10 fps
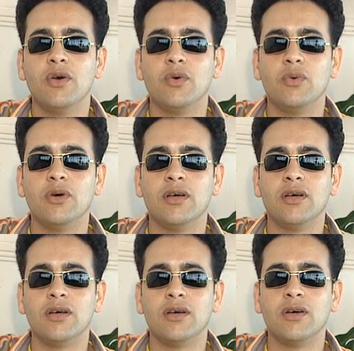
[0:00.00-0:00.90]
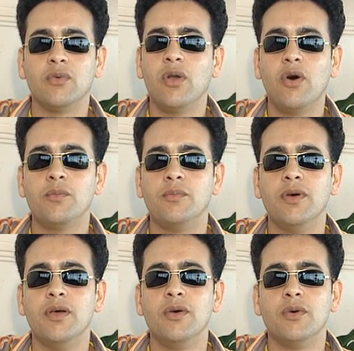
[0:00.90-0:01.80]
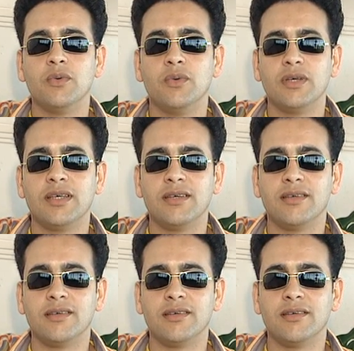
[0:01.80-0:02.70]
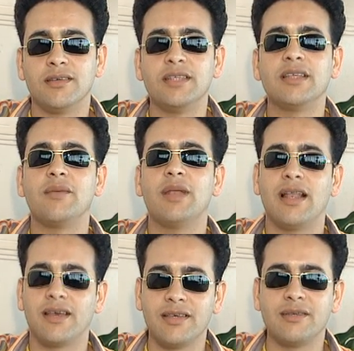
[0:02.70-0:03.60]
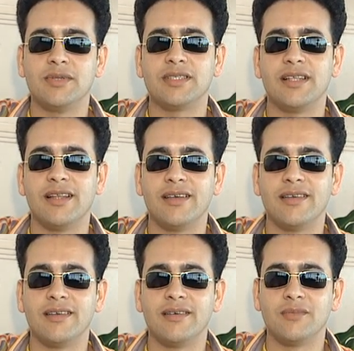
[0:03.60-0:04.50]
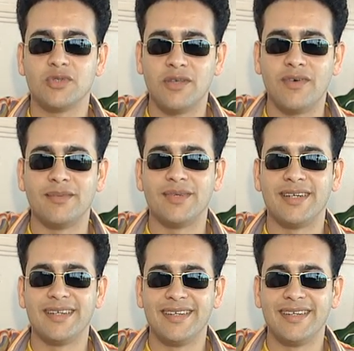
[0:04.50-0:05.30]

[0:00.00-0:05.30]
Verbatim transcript: والحب ونتقابل على خير باذن الله مصطفى قمر